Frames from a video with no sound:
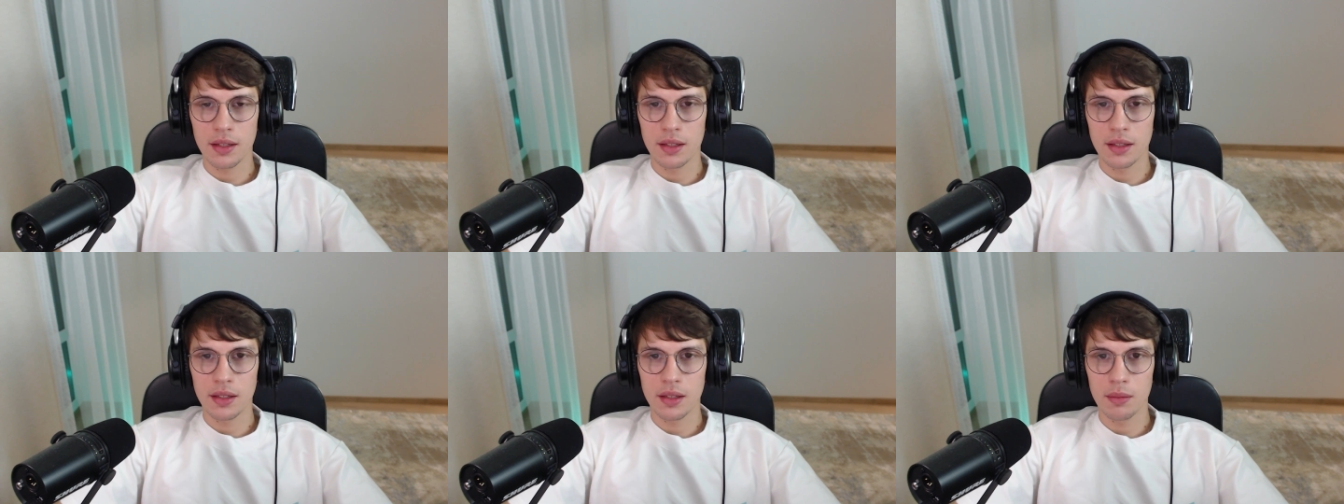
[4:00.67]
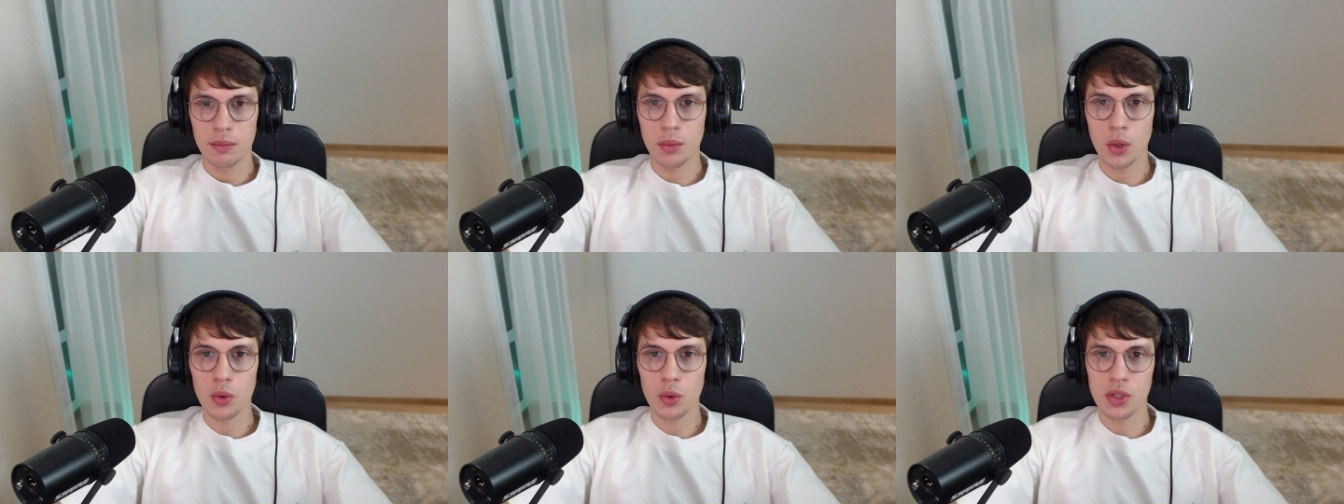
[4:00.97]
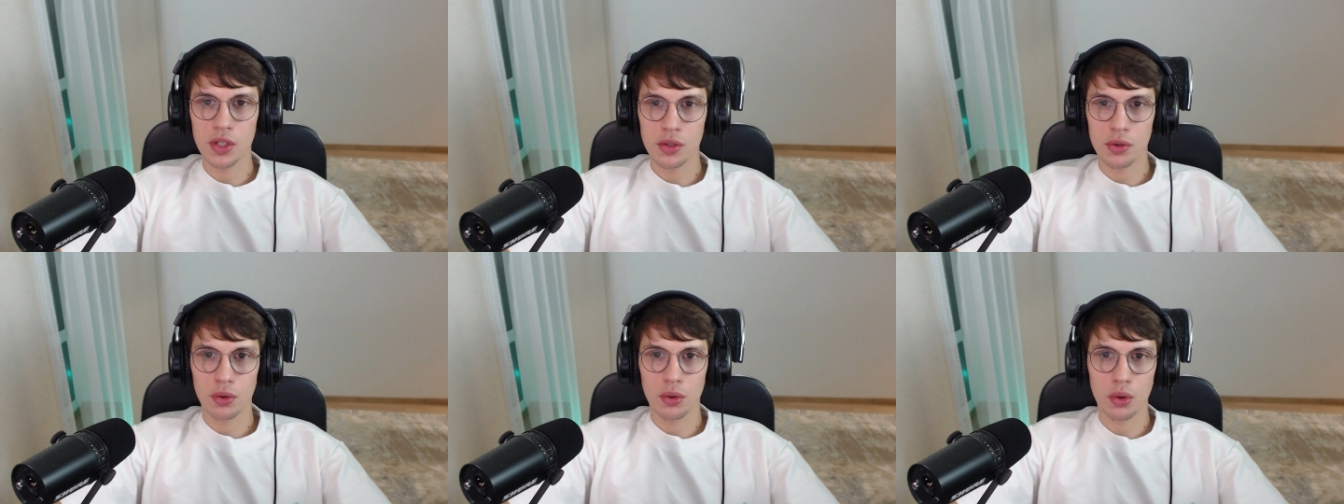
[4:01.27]

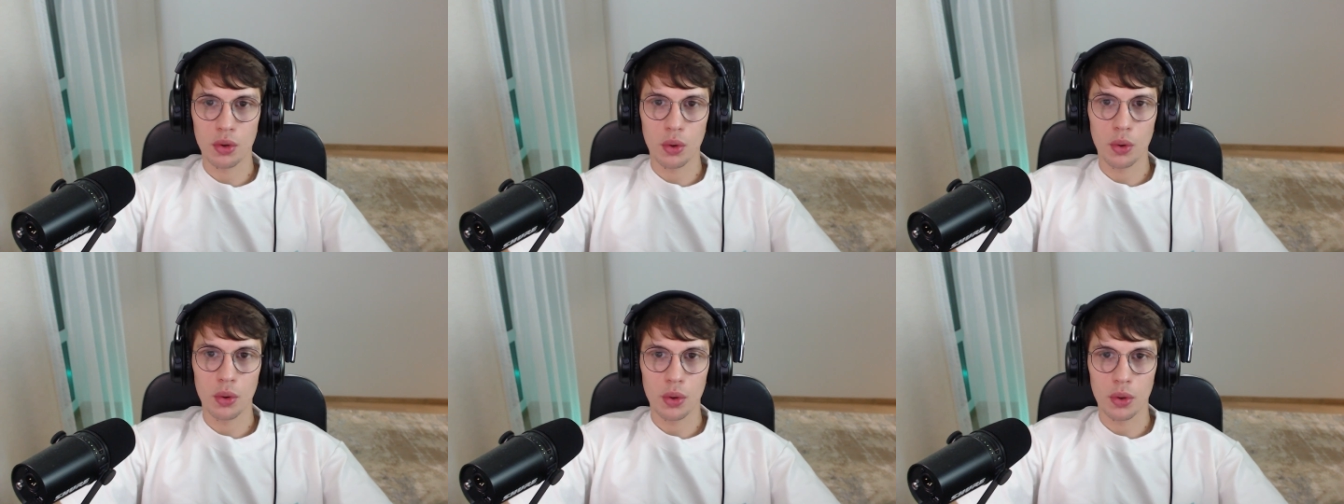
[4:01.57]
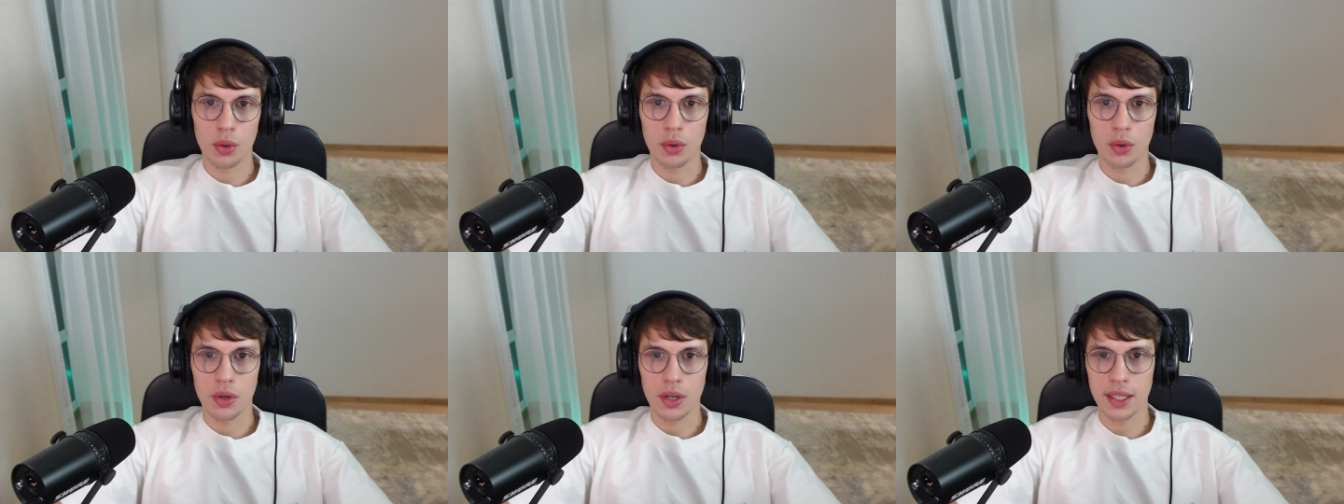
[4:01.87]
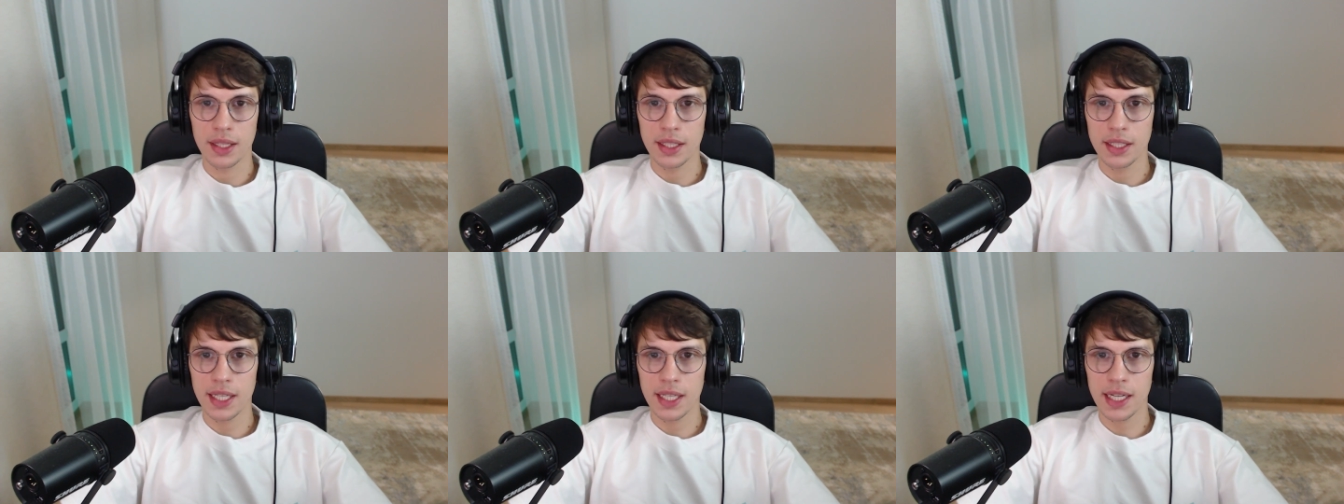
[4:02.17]
Моузесу Крокуру.
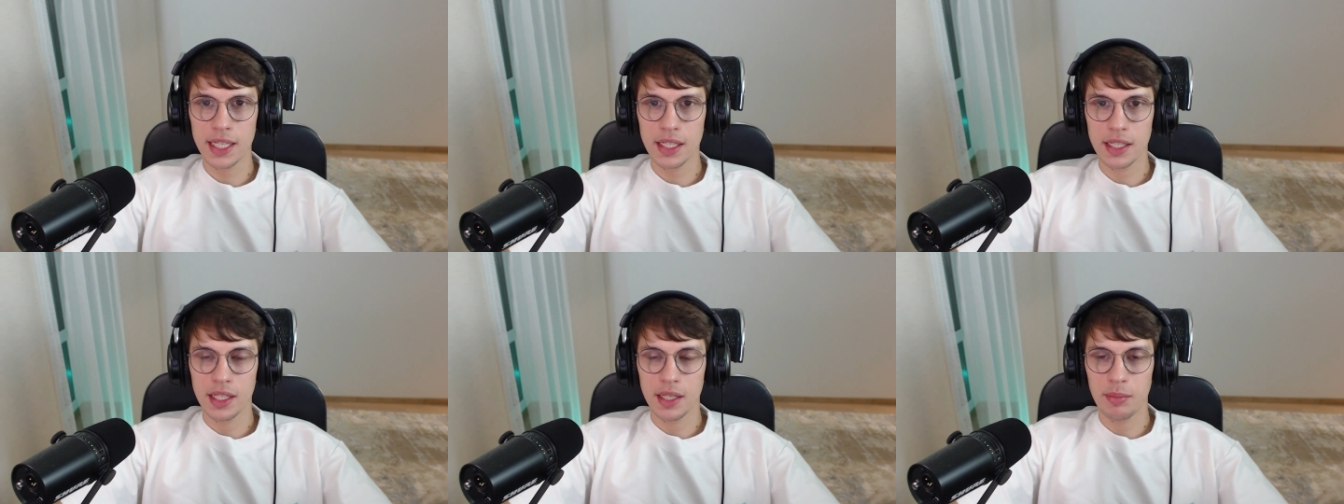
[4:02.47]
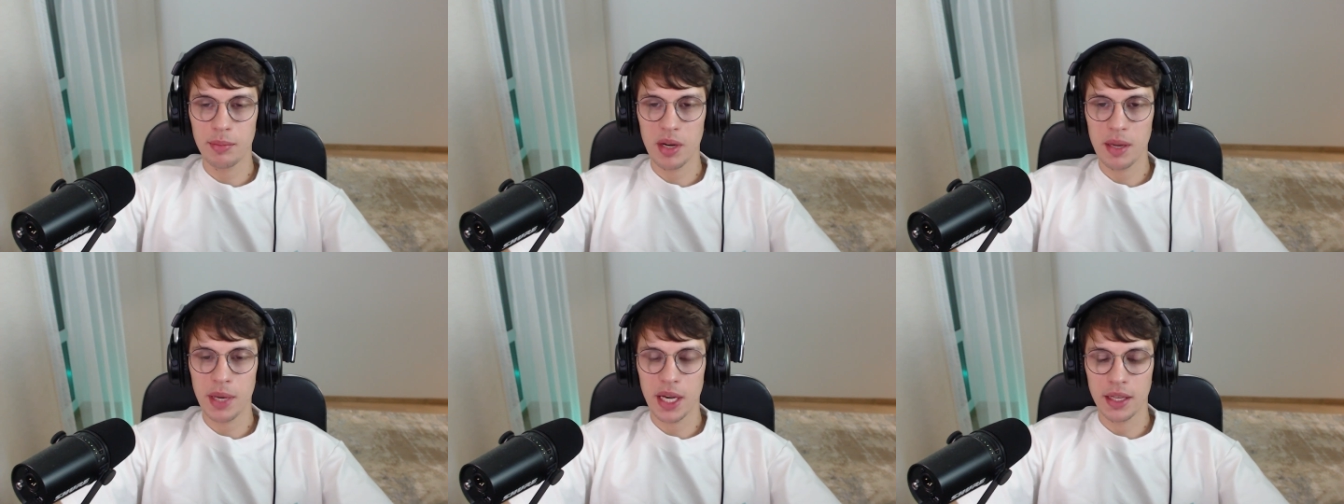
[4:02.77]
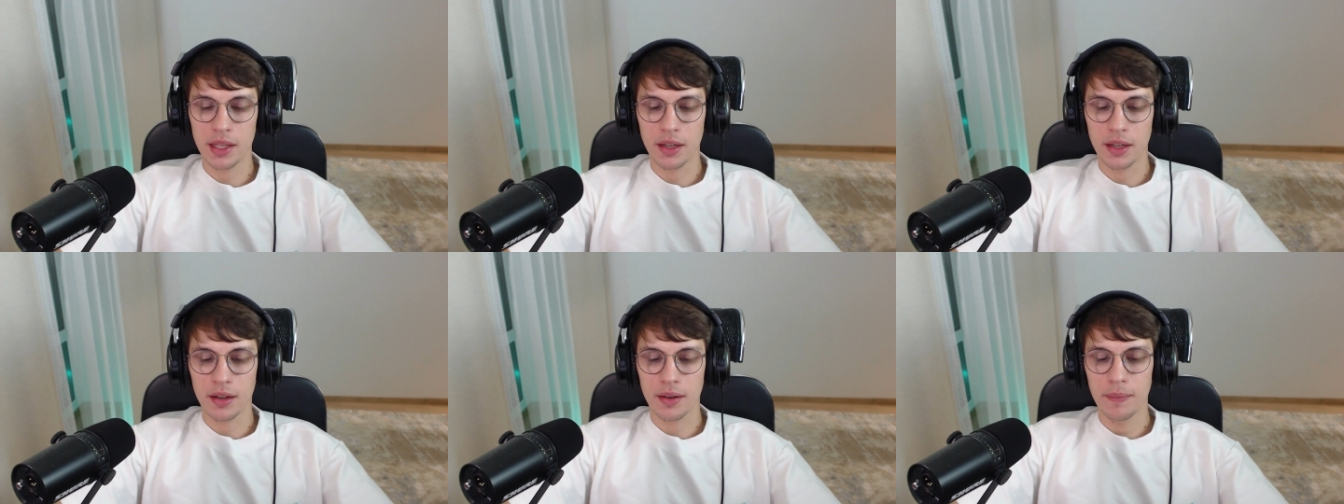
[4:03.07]
Это дядя и
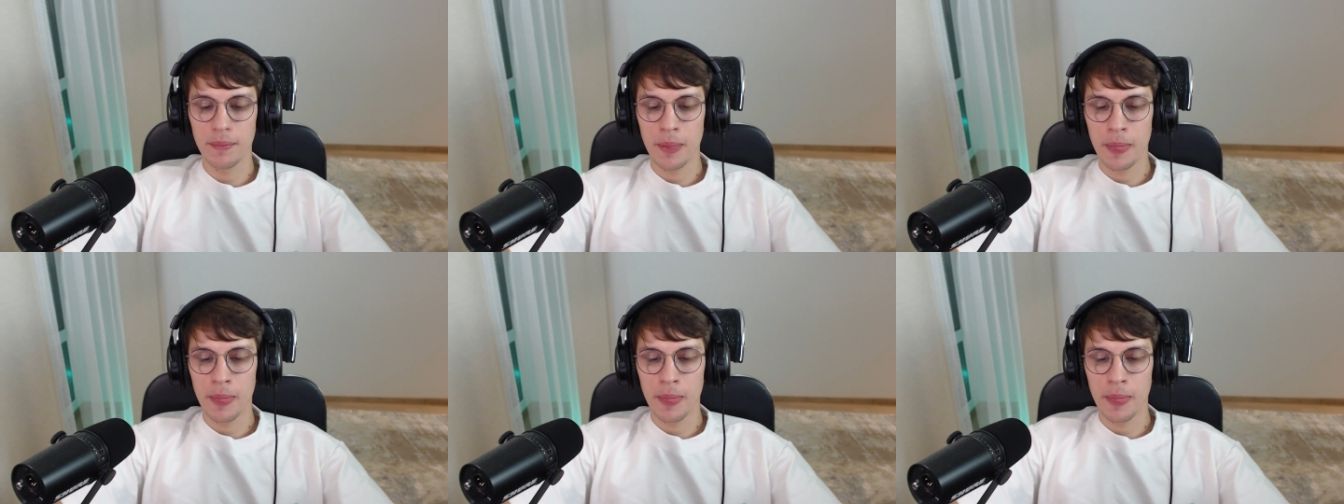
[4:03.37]
племянник.